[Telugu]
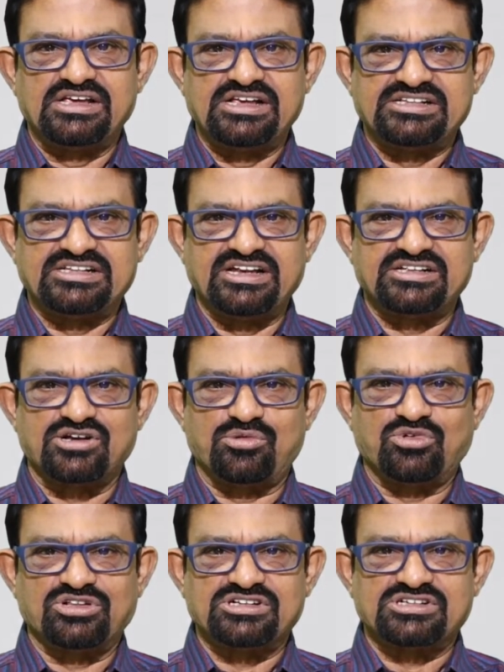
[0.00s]
ఈ సిరీస్లో
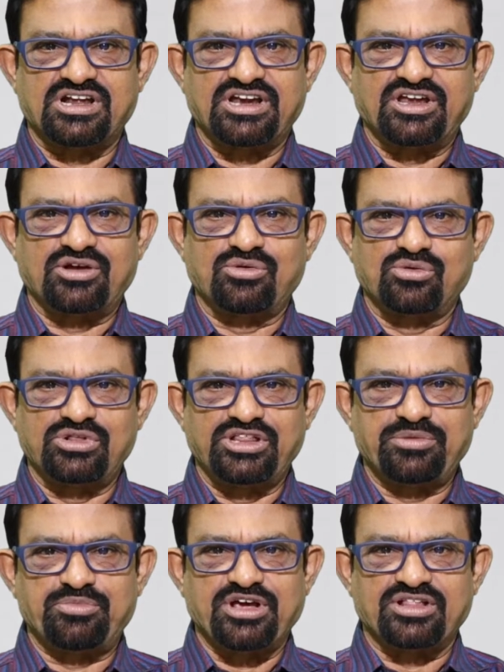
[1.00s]
మొదటిసారి
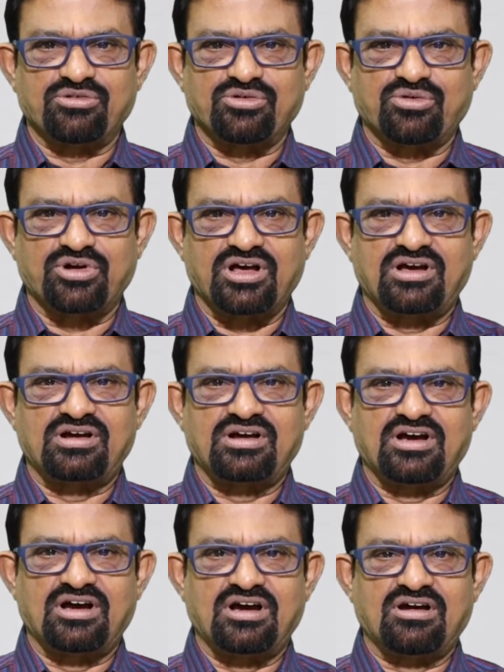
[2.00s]
కుల్దీప్ యాదవ్ కూడా
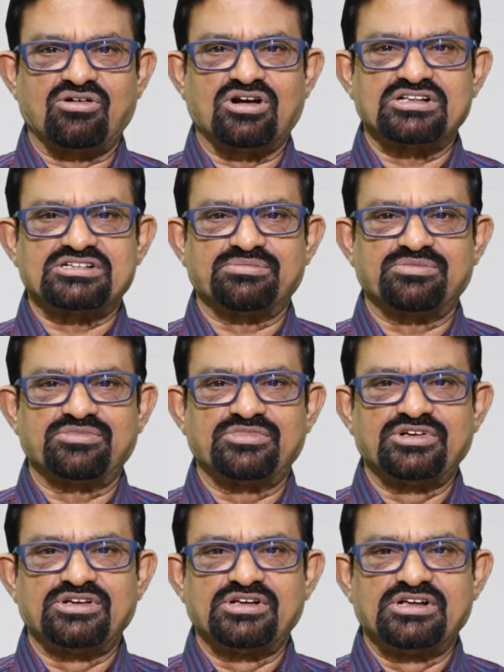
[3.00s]
అవకాశం
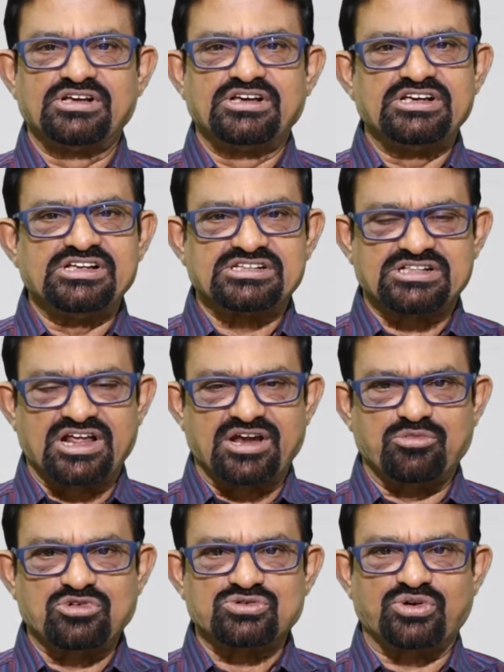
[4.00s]

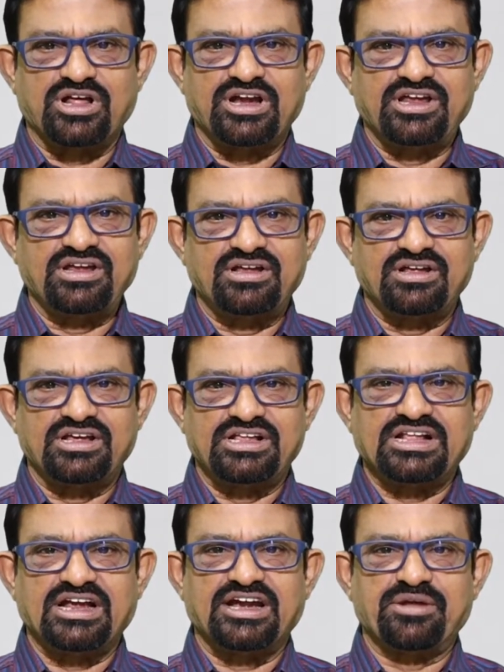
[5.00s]
ఇస్తారేమో చూడాలి
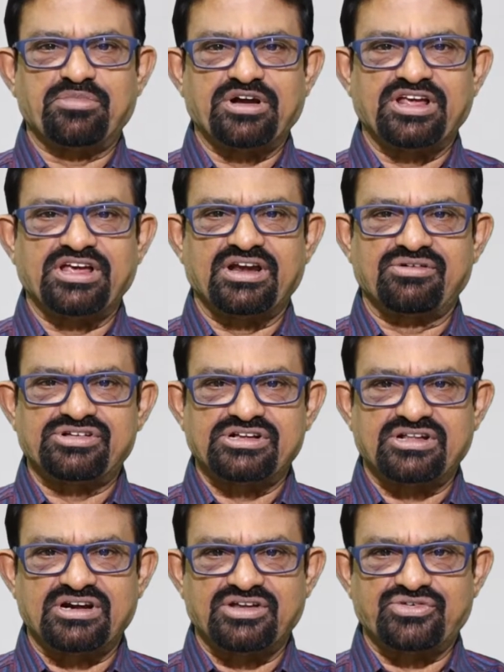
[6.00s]
ఎందుకంటే ఇప్పటికీ
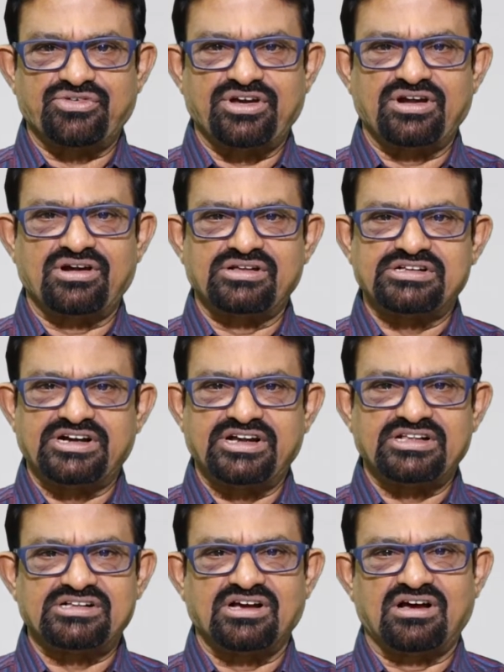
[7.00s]
రవిచంద్రన్ అశ్విన్
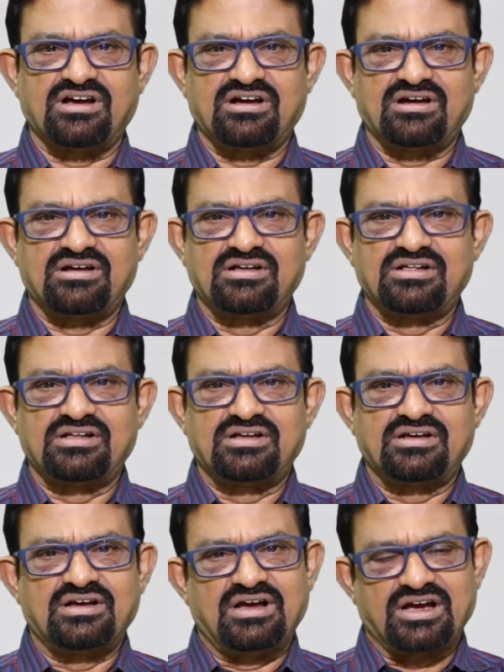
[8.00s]
జడేజా
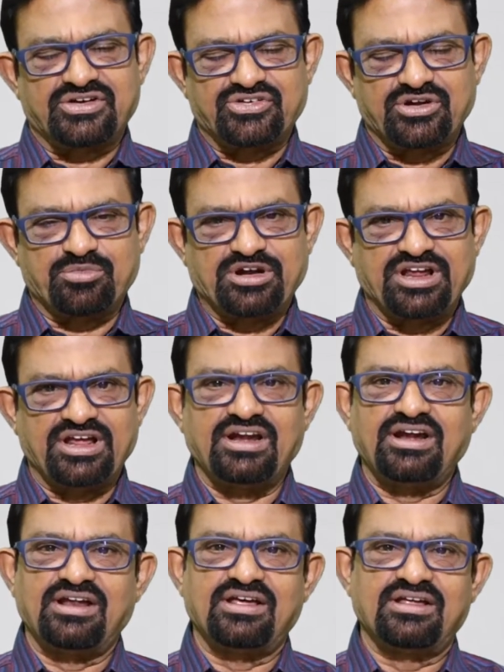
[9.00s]
అక్షర్ పటేల్